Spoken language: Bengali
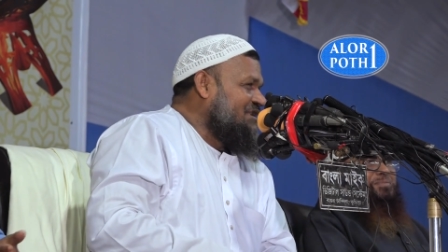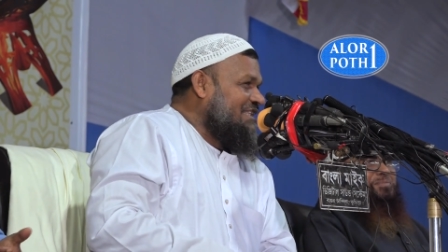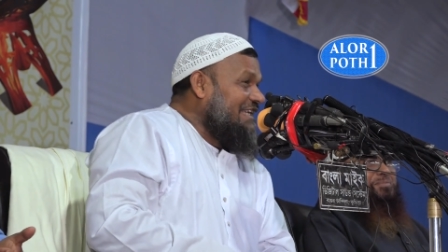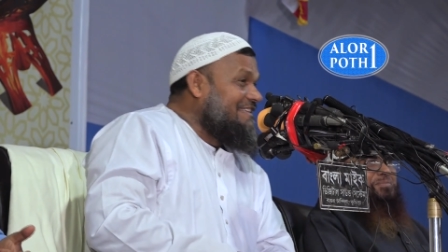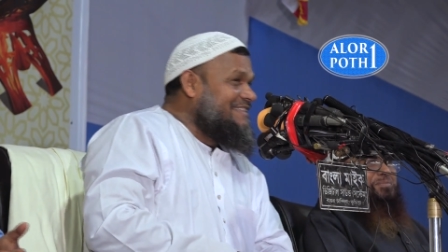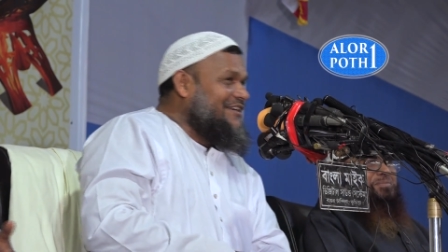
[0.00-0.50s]

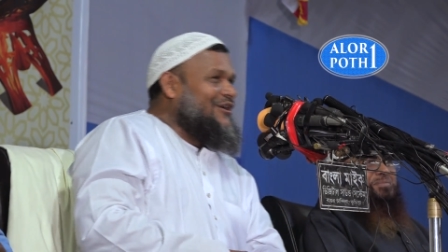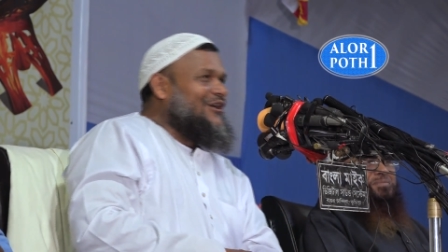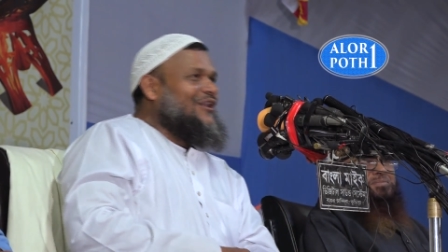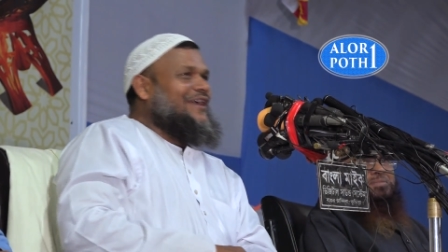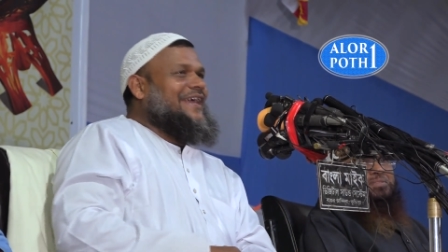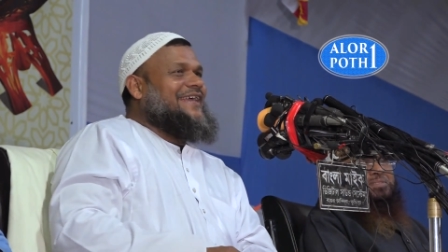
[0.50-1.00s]
দ্বিতীয়
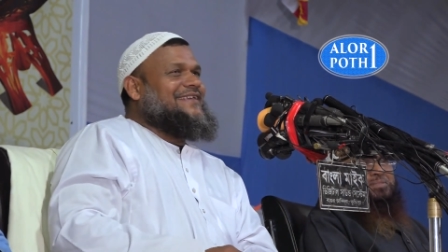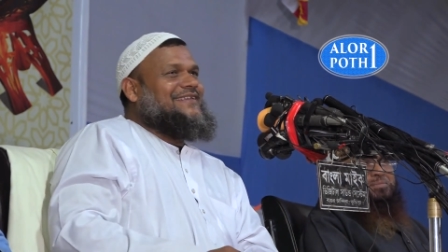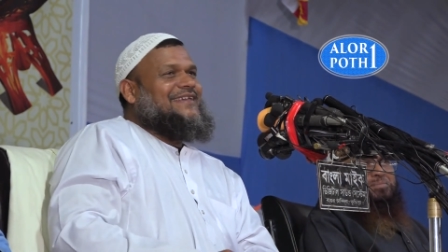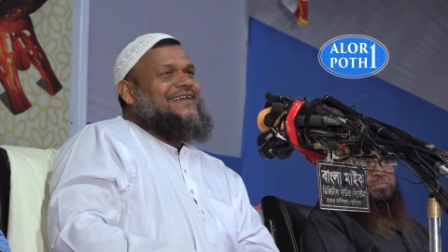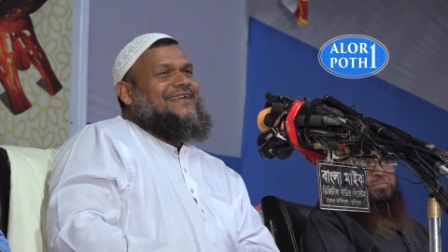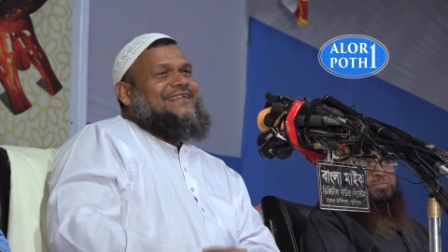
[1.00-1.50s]
হবে এই
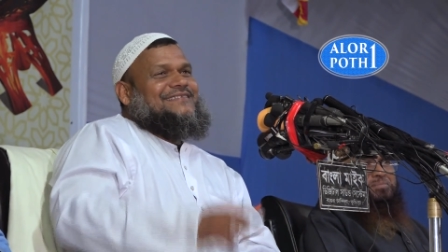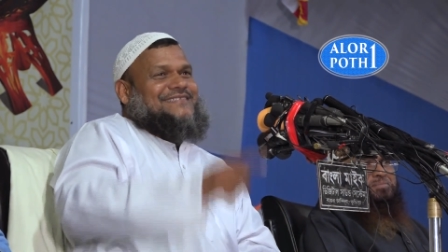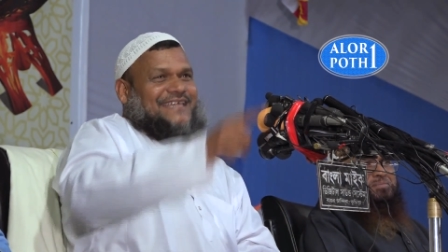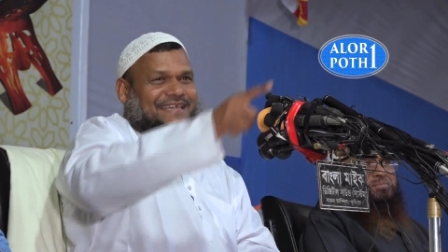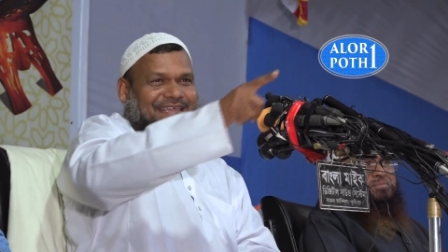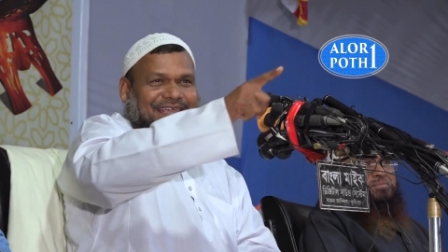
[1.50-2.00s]

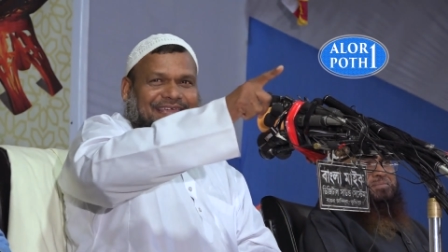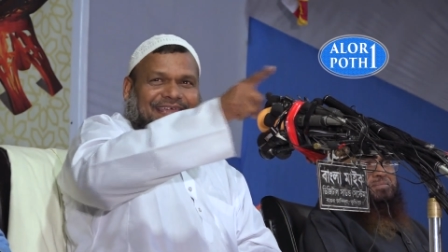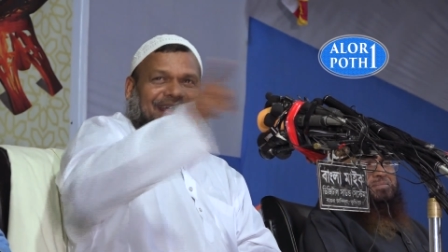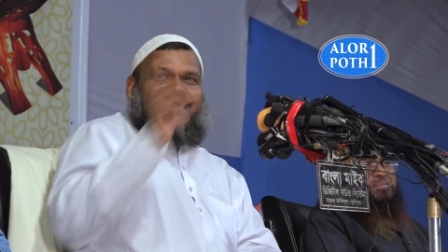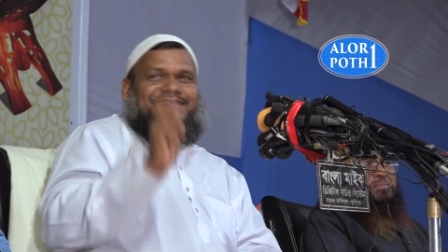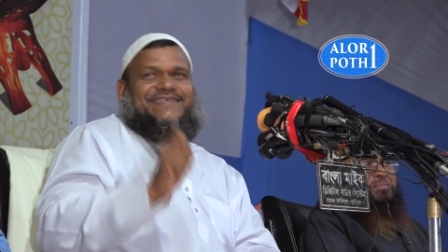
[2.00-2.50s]
যে
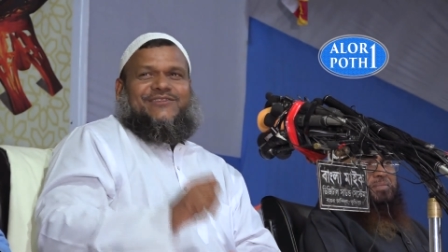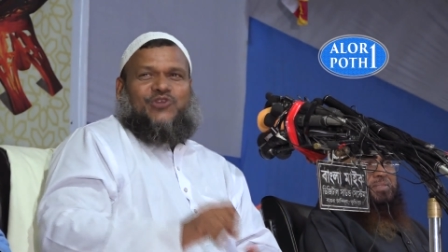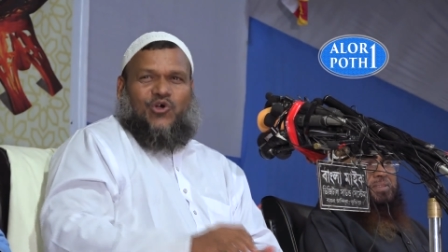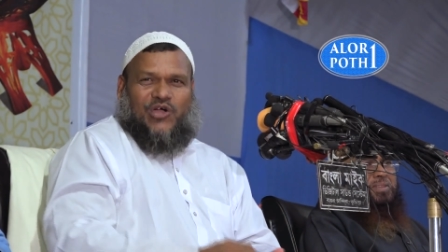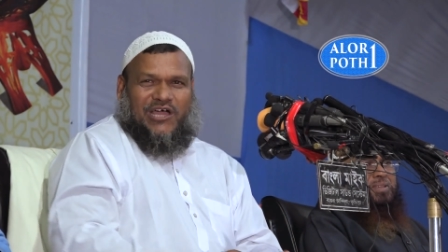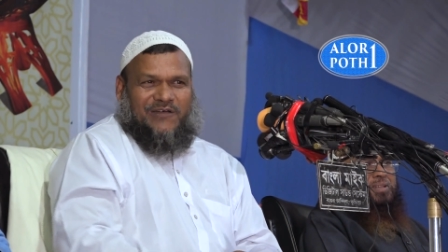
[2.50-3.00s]
এই যে
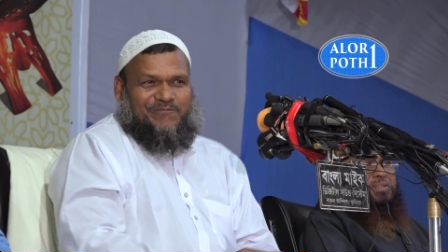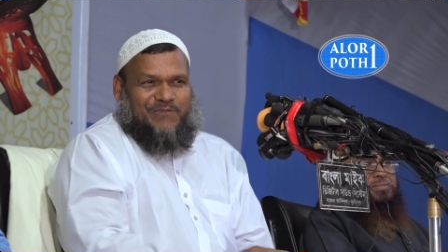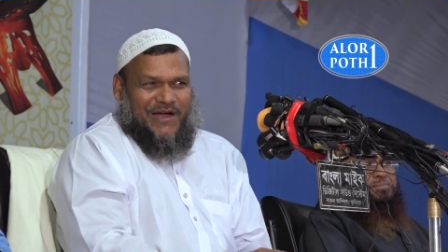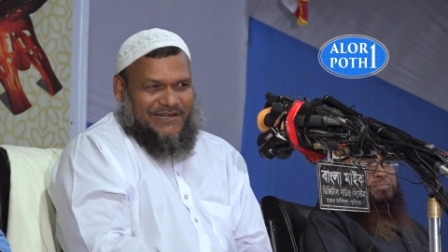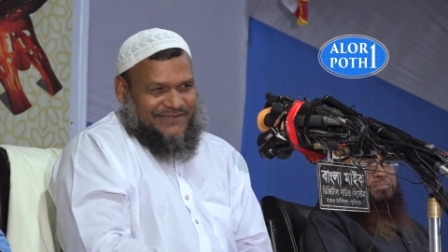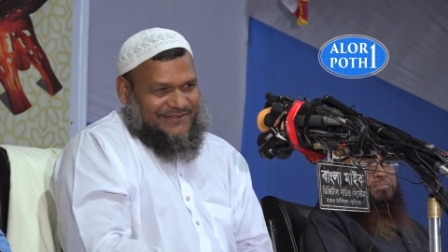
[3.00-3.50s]

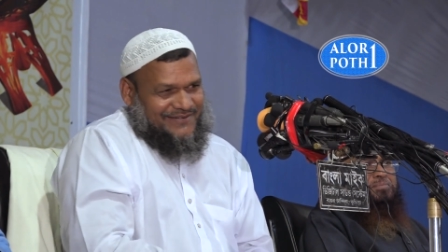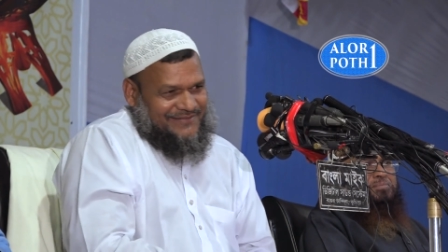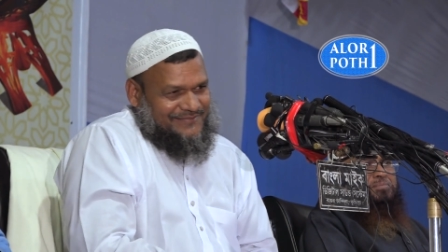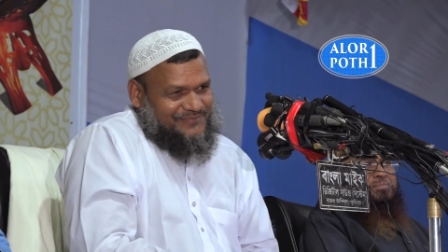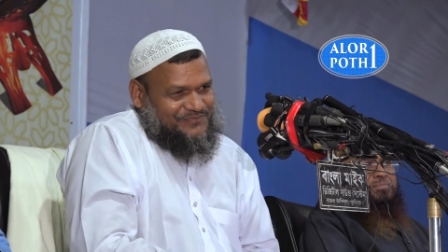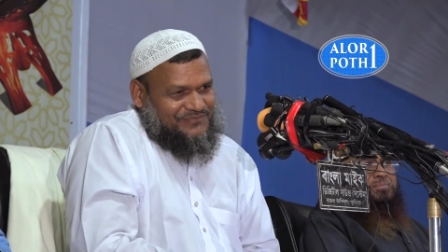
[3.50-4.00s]
দোকানপাট
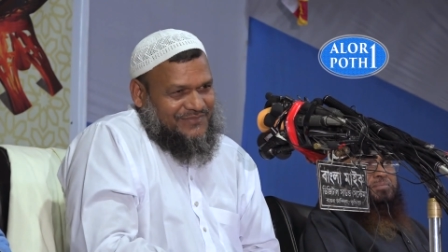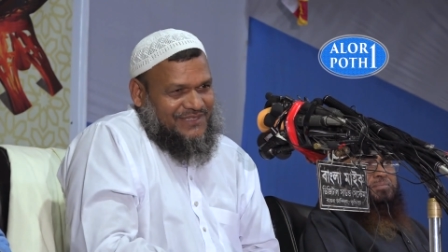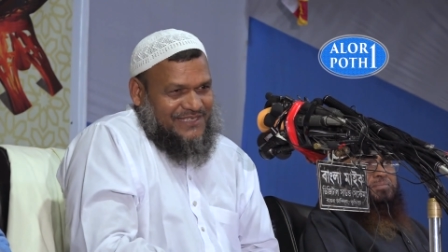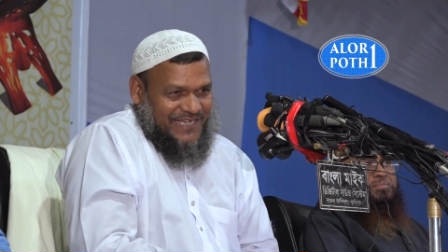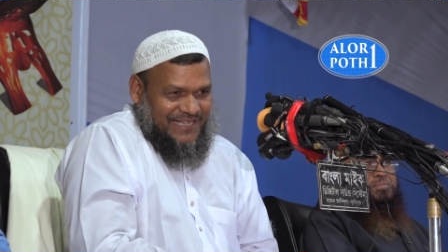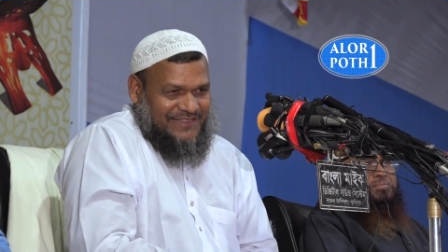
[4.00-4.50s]

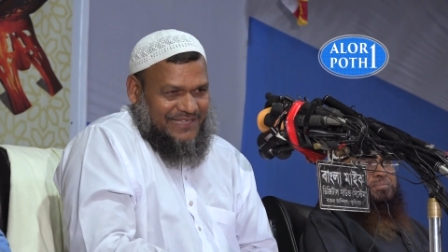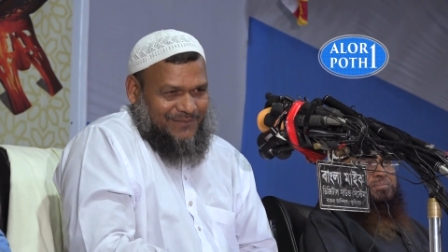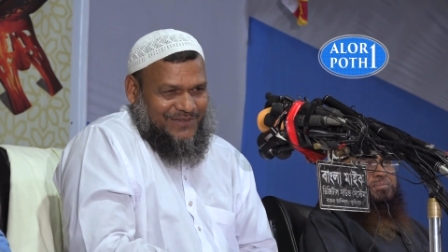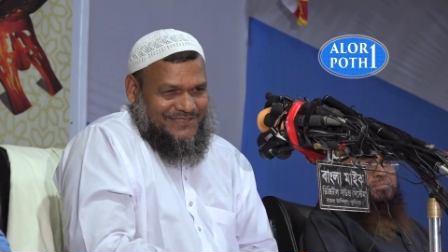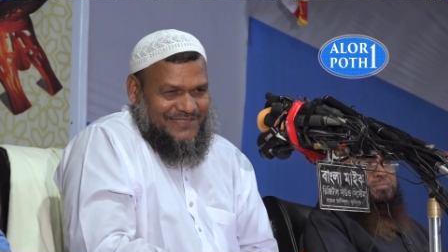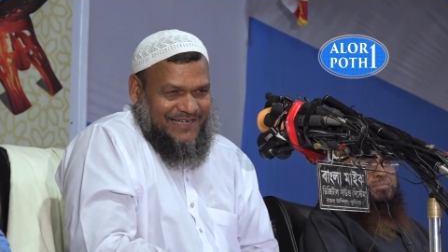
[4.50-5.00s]

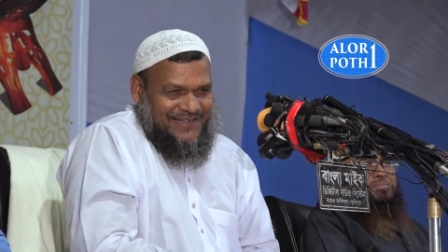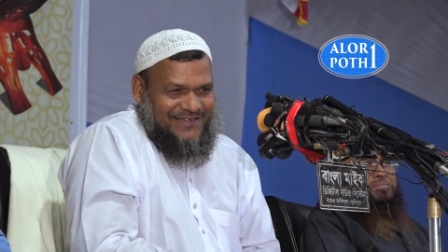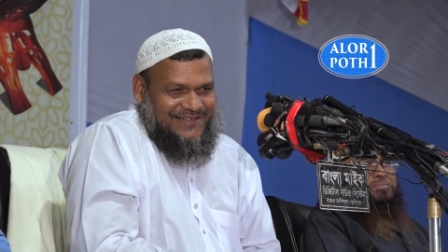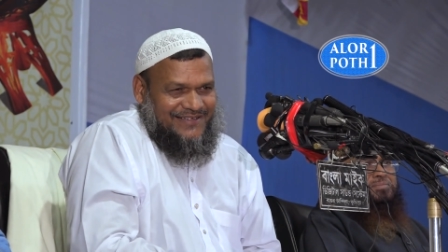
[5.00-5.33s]
খেলতামশা